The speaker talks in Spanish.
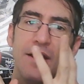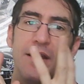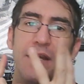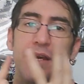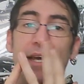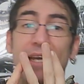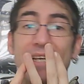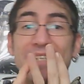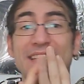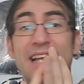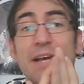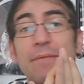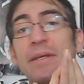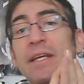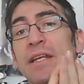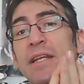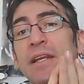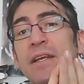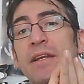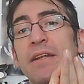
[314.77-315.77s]
eh,
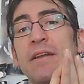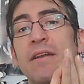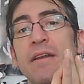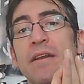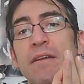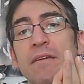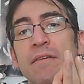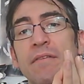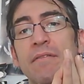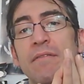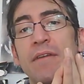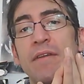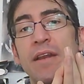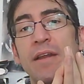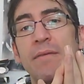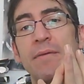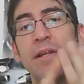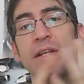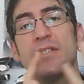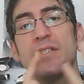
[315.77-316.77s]
Sabine en
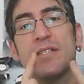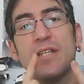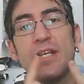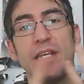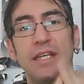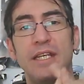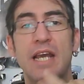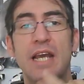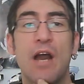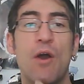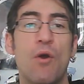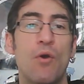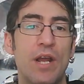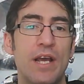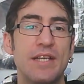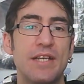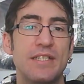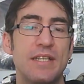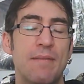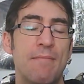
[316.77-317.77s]
Rebels y
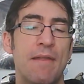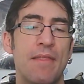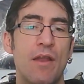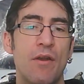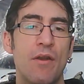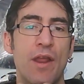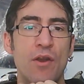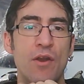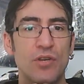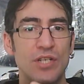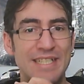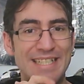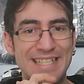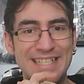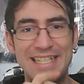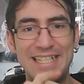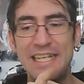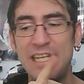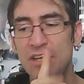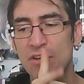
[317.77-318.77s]
ahora este Mandaloriano
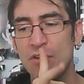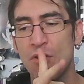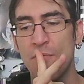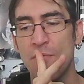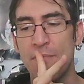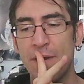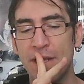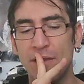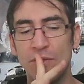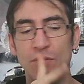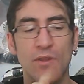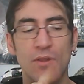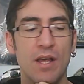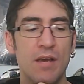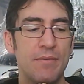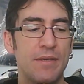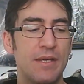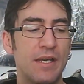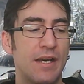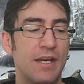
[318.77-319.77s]
sin nombre
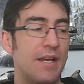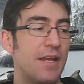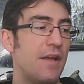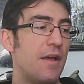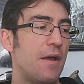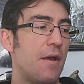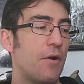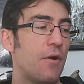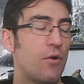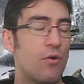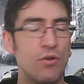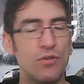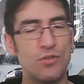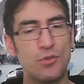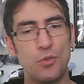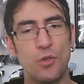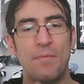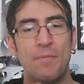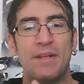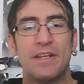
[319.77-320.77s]
todavía. Con
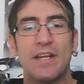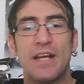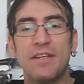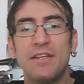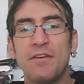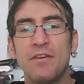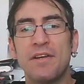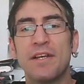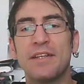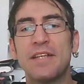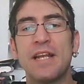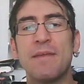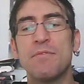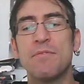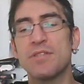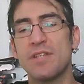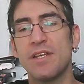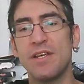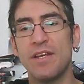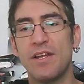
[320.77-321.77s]
su imitación que
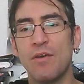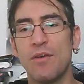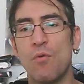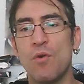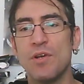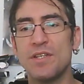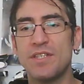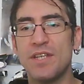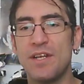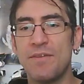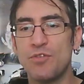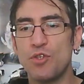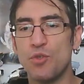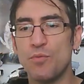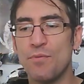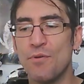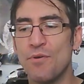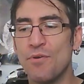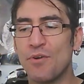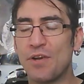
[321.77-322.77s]
tenemos de Western,
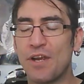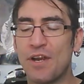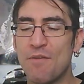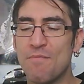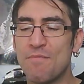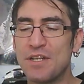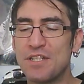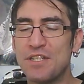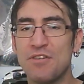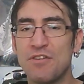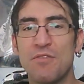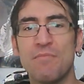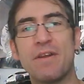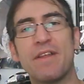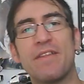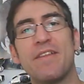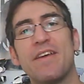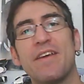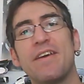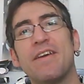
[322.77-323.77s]
supongo que el hombre sin nombre
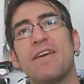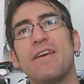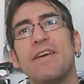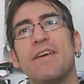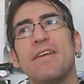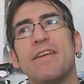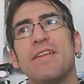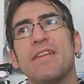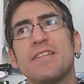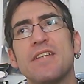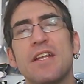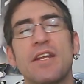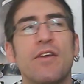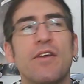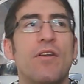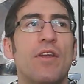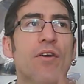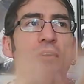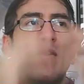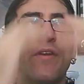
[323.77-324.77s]
de Sergio
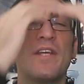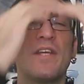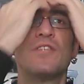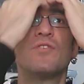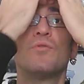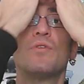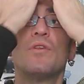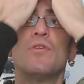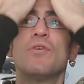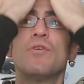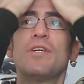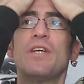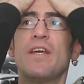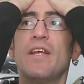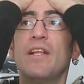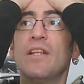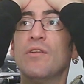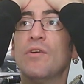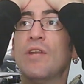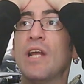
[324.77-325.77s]
León en su trilogía
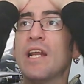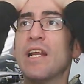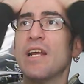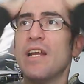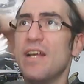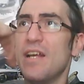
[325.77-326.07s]
del dólar,